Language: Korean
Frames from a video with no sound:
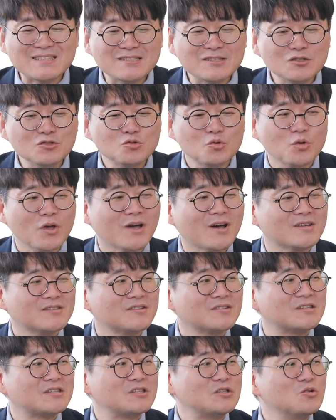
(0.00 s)
쓰는 쪽에
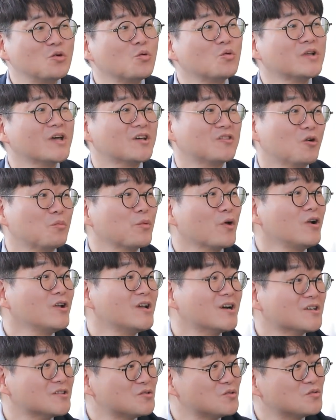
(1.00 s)
가서 이용을 해야 더
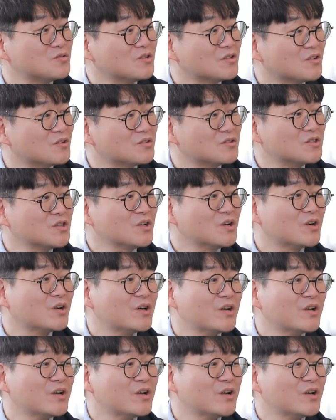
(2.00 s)
편리하게 쓸 수 그렇죠. 있거든요.